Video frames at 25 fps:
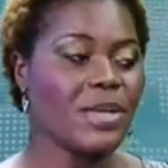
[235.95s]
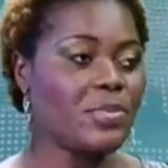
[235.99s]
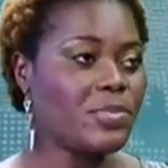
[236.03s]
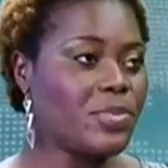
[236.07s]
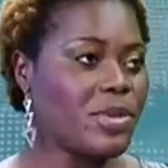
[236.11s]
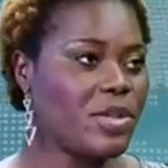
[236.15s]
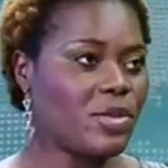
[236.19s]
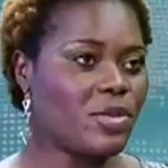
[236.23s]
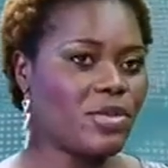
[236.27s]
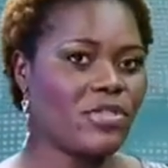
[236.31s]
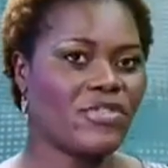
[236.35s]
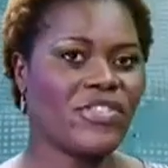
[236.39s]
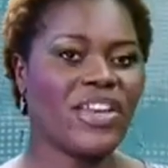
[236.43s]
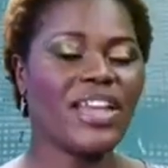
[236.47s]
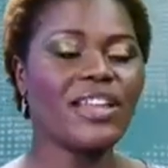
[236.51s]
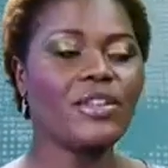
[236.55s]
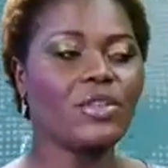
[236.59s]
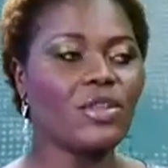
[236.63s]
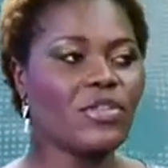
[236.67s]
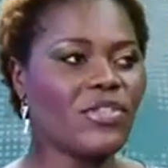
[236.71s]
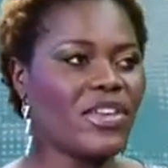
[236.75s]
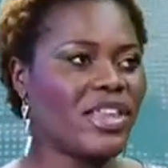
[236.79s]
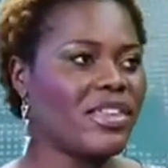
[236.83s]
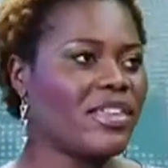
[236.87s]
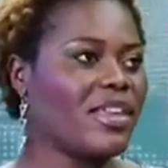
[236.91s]
Et puis le 20,
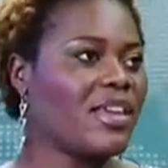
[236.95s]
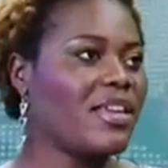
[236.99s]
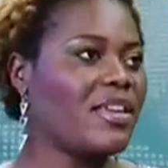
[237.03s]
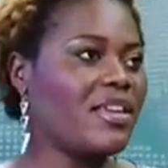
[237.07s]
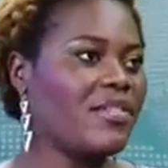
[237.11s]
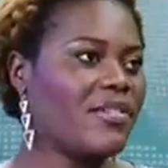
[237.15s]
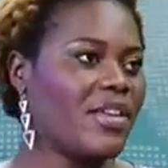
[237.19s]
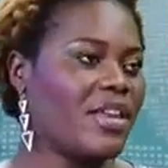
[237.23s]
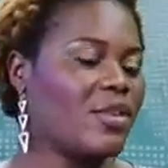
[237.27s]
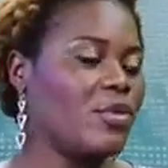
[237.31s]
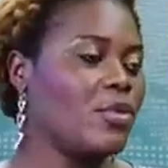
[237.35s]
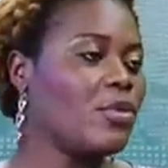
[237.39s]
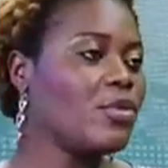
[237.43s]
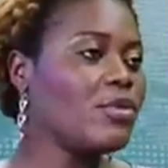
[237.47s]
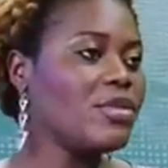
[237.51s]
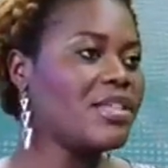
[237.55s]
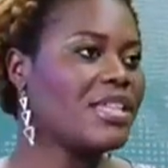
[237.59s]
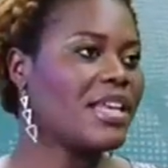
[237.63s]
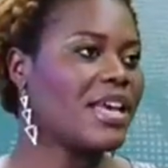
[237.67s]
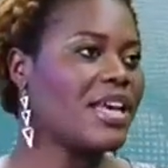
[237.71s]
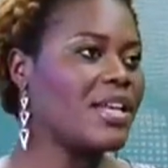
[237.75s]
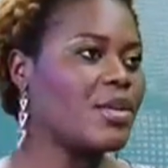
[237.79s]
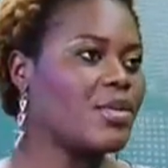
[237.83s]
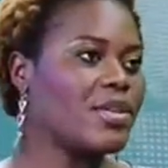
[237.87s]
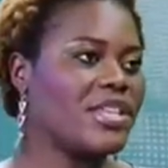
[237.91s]
le 21 et le 22
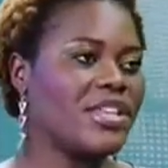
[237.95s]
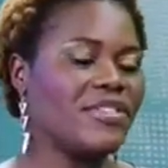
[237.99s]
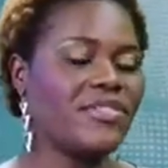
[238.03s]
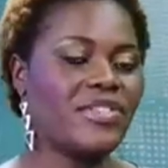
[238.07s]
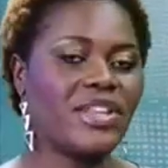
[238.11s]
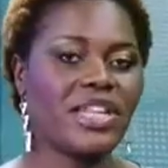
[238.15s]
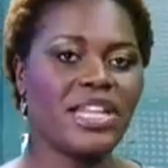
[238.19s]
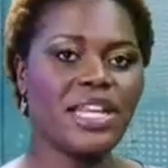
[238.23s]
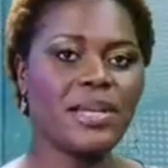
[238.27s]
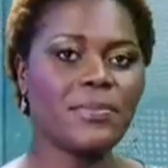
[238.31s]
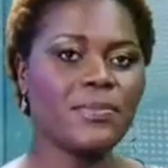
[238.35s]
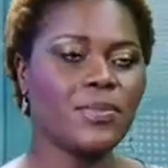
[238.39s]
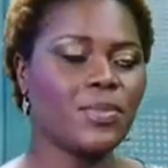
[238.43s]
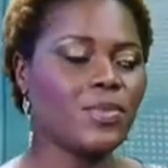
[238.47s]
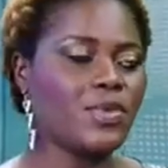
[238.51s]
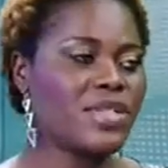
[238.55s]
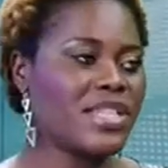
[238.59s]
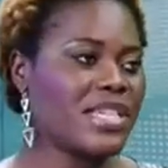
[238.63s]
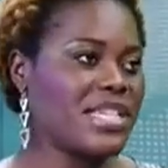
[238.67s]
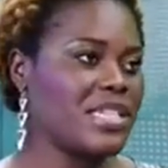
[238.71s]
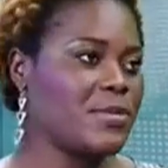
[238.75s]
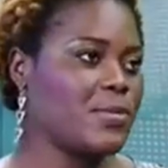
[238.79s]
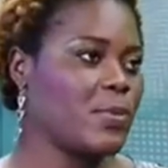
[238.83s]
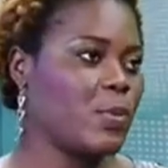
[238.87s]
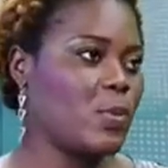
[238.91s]
sera le défilé plus
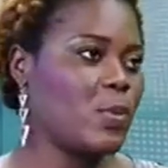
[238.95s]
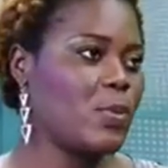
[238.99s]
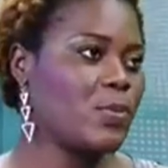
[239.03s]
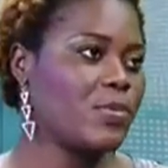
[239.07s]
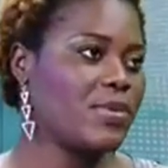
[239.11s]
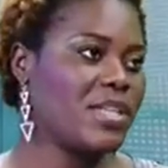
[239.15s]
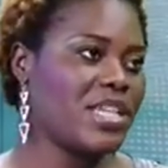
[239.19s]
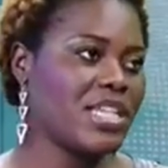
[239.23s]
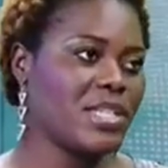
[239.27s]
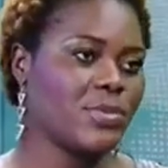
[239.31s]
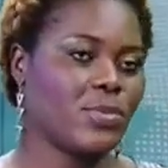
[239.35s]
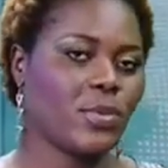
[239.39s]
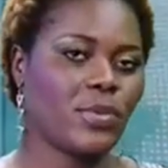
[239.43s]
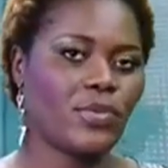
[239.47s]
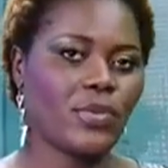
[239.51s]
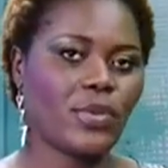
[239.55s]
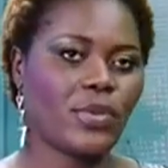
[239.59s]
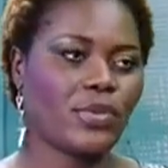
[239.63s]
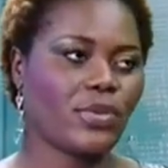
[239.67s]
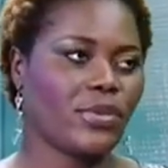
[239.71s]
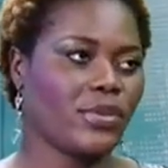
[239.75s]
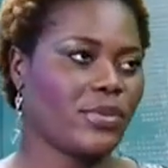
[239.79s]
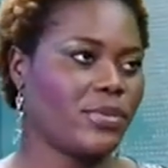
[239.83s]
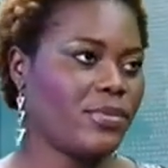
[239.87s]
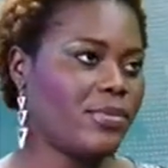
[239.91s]
expo, expo
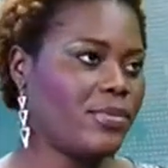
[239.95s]
vente.